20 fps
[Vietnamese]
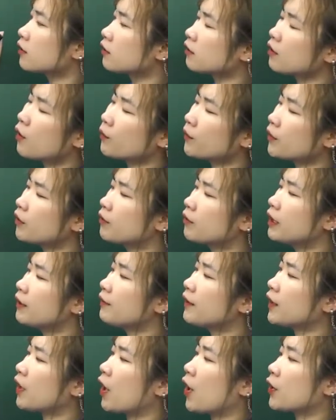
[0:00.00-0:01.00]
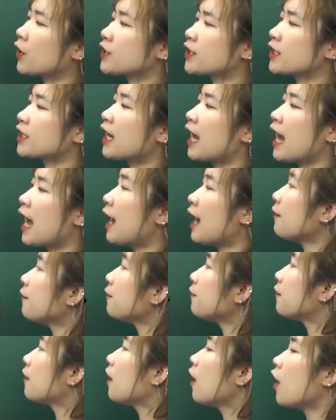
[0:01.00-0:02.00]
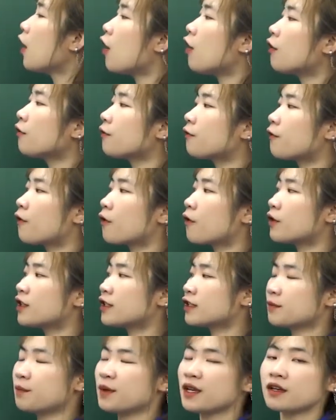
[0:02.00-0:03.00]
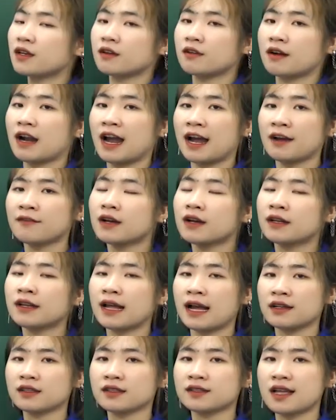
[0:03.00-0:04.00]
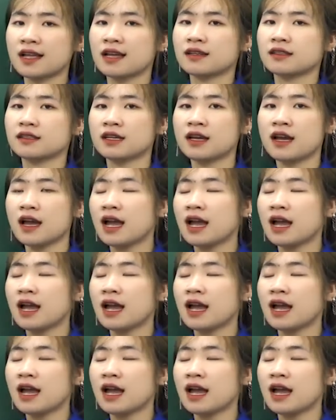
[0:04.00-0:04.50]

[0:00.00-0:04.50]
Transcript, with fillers: động từ đi về nó đó chính là have all foreign speakers have an accent